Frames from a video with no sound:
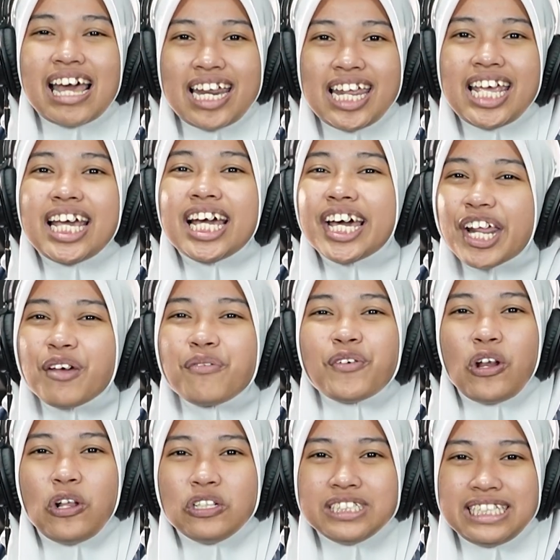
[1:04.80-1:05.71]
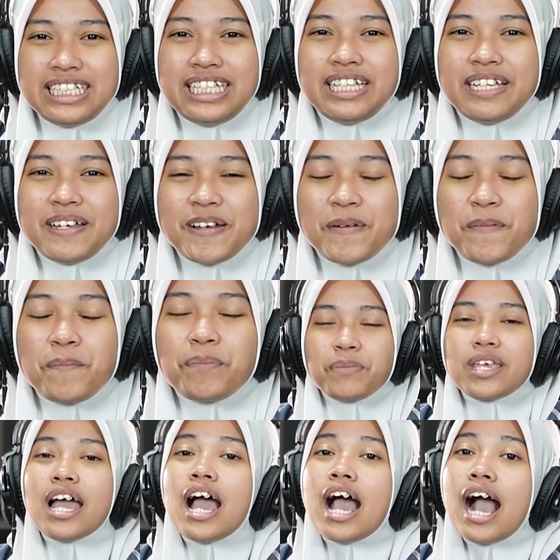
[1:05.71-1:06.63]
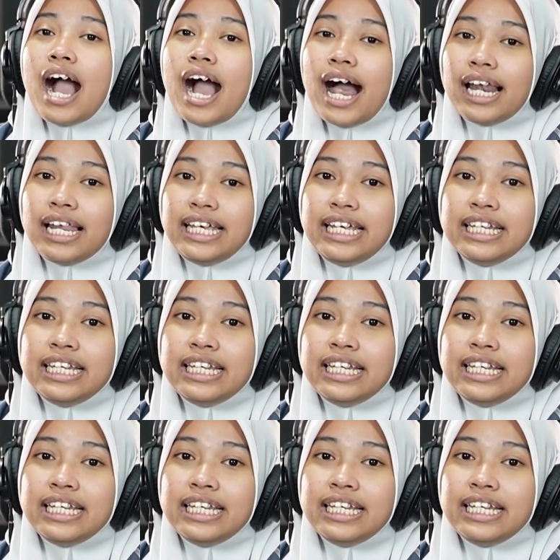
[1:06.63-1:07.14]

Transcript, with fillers: Tarik Revolusi. Kali